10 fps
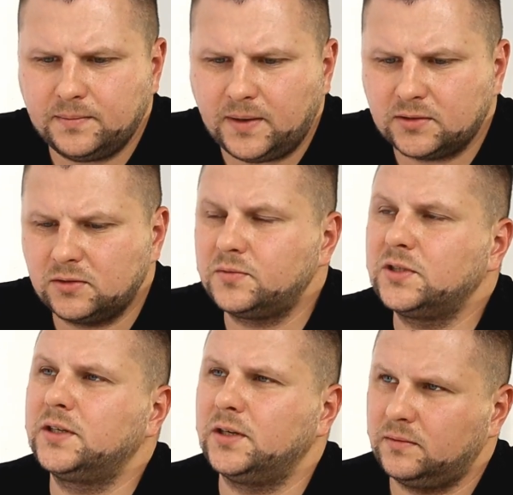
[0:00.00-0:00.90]
bardzo
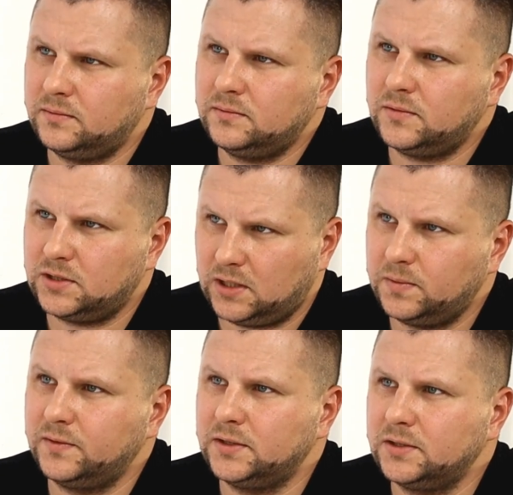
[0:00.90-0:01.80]
dobrze kryją, można tak
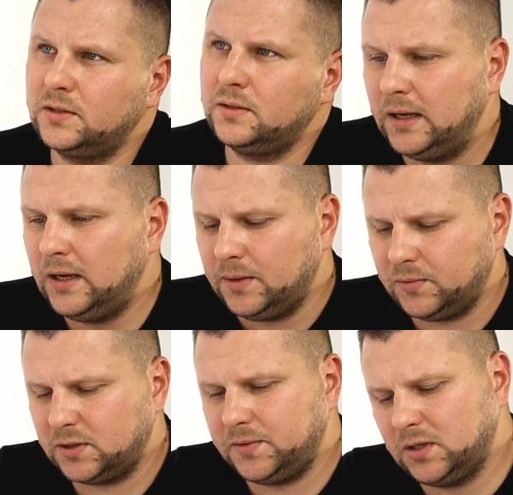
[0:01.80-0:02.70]
powiedzieć. Możemy
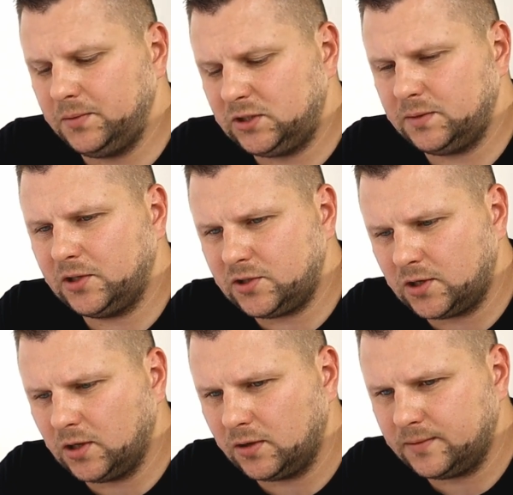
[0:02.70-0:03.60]
Bo żeby zrobić
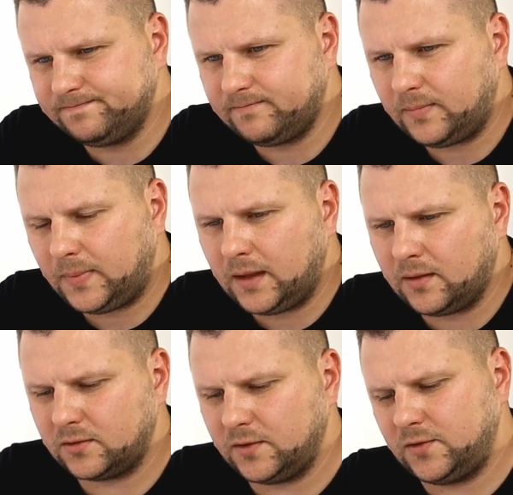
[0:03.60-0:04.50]
ciemniejszy kolor,
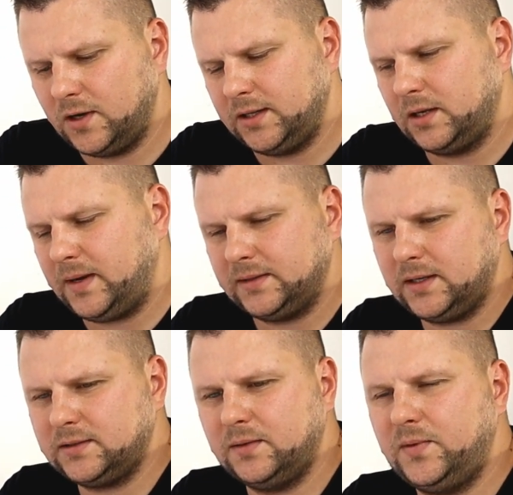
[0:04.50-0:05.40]
no to w kolejnych
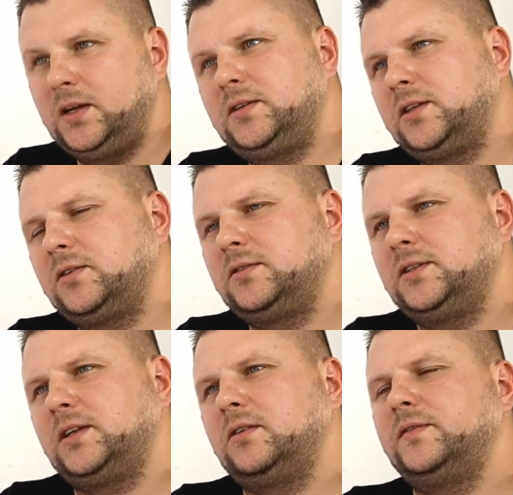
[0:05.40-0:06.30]
bazach tej bieli
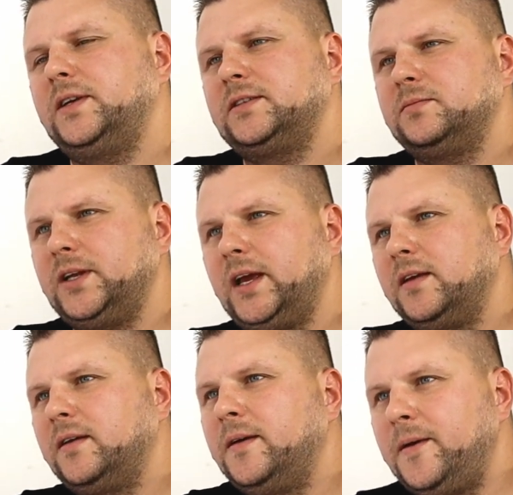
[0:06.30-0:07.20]
tytanowej jest
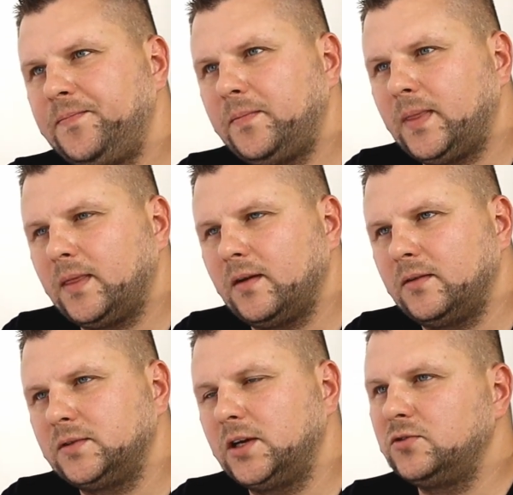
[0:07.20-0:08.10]
mniej.
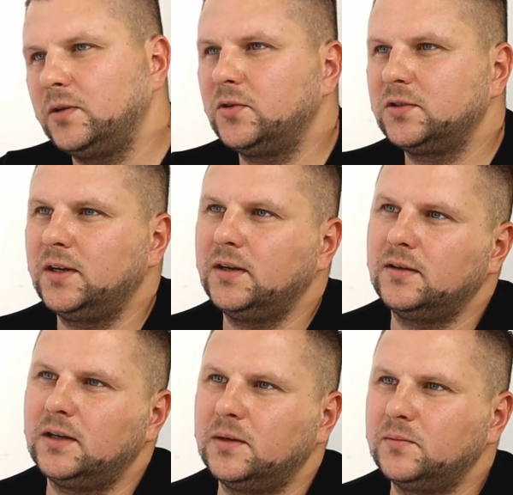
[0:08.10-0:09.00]
Tutaj już nie może
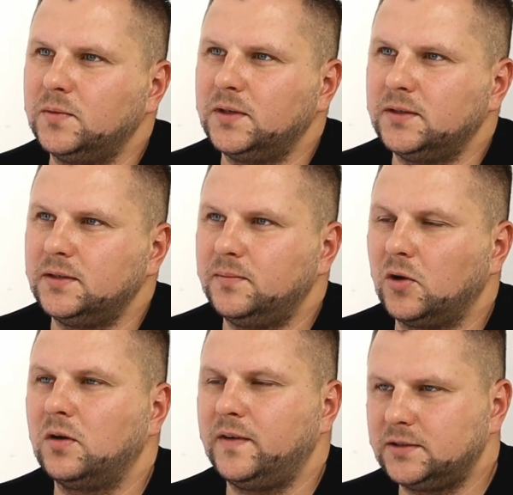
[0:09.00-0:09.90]
ona nam y,
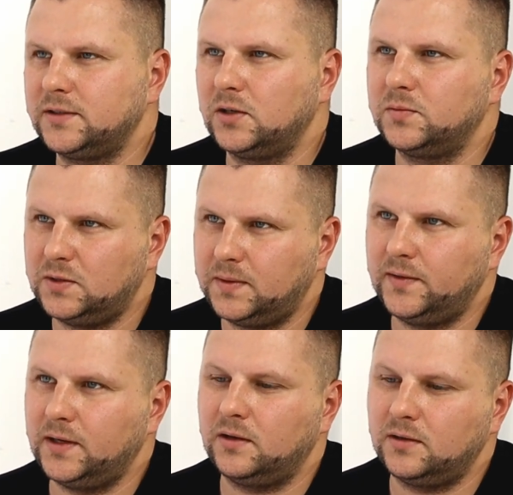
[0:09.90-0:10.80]
blokować tego
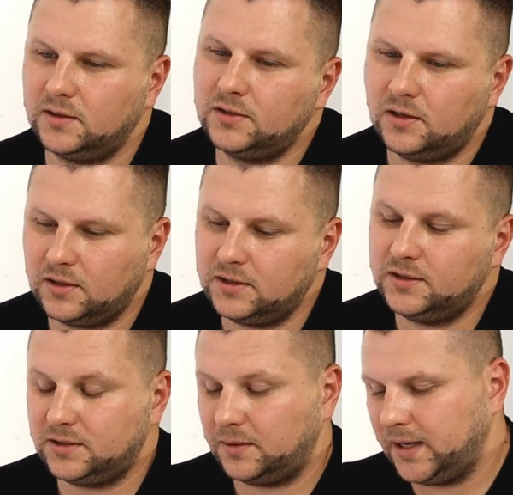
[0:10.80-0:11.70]
przybarwienia. Ona
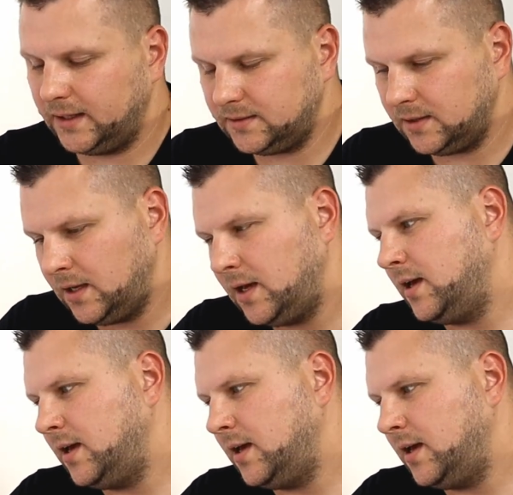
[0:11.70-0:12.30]
gdzieś tam jest,